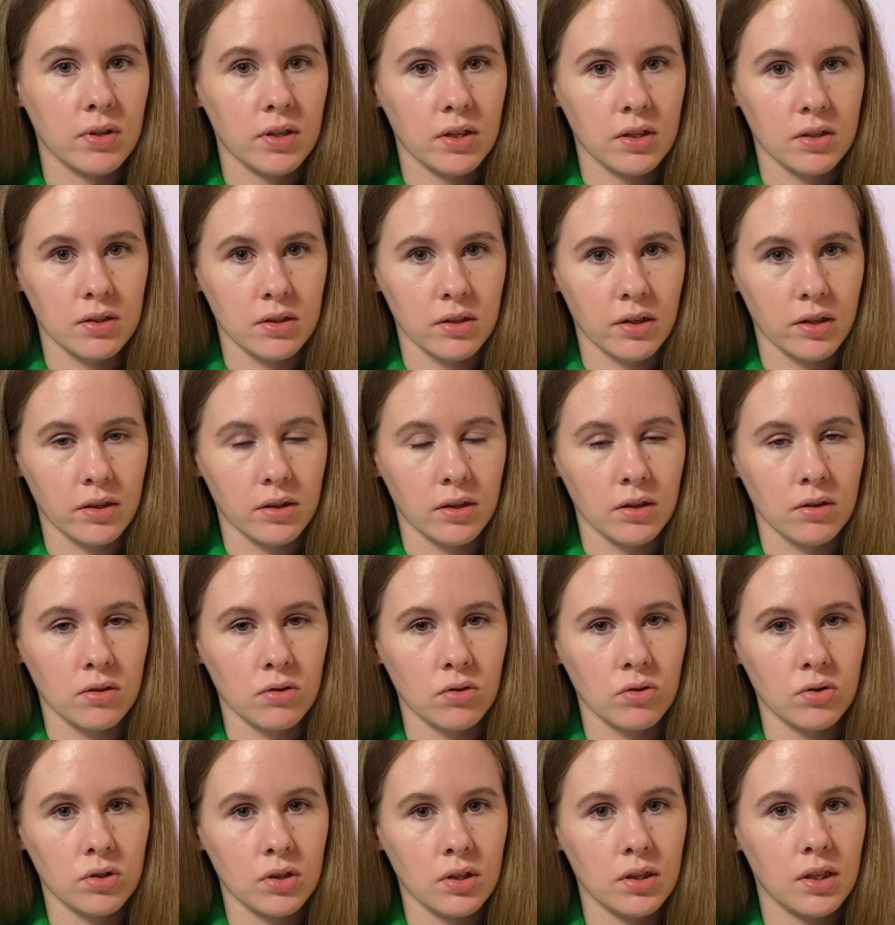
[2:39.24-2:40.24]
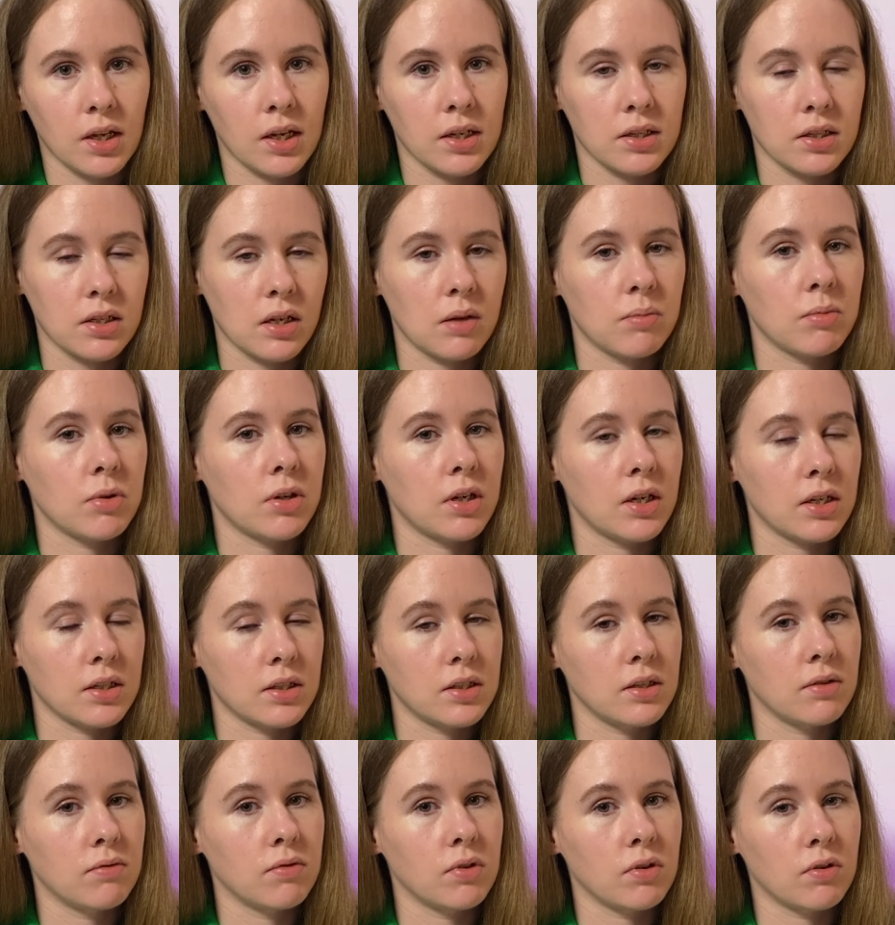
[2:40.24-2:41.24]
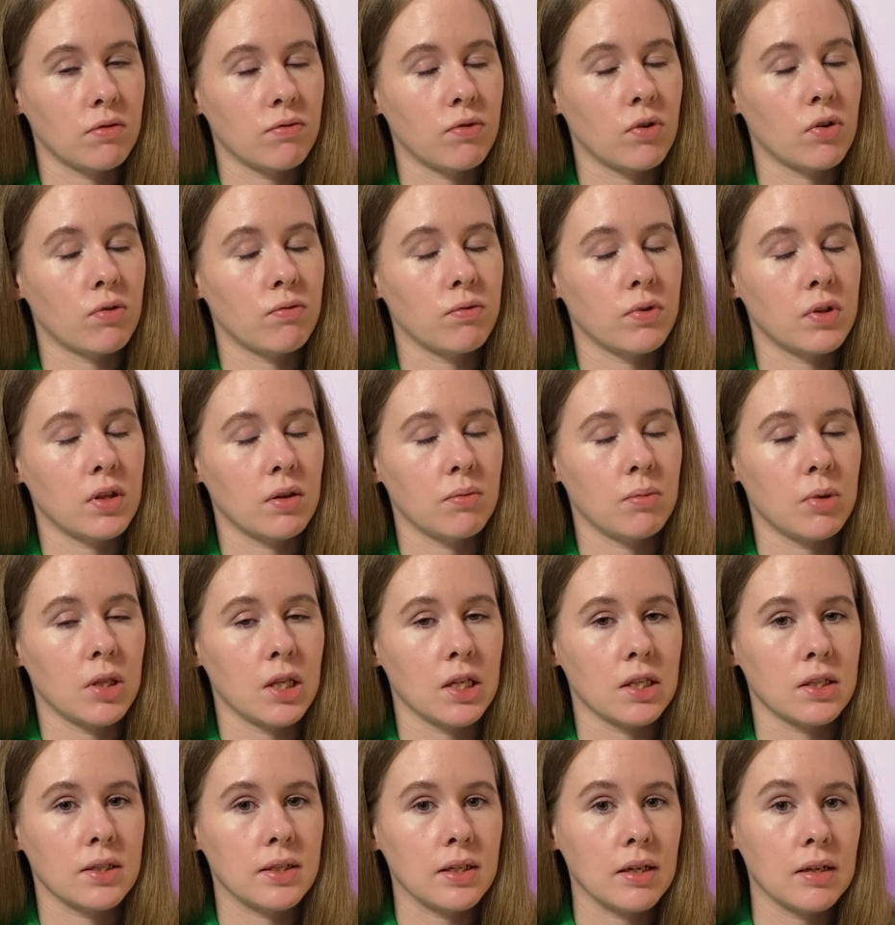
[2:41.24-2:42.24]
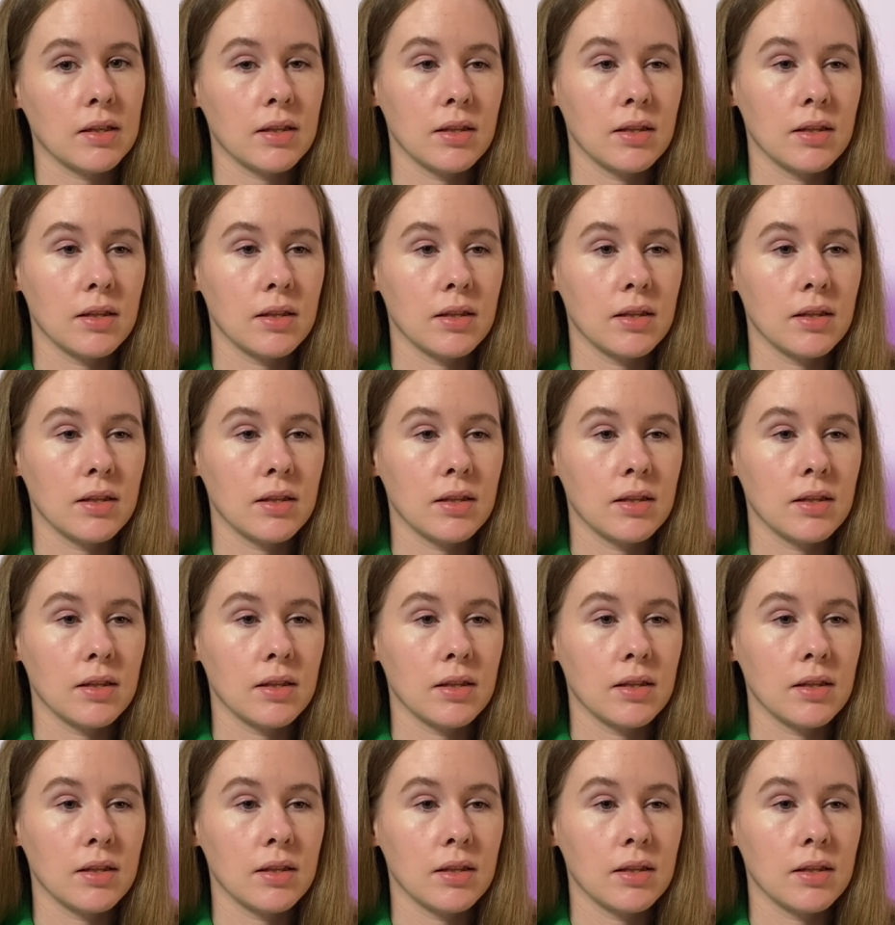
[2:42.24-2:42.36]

кислоты, то есть одна из самых активных форм витамина С.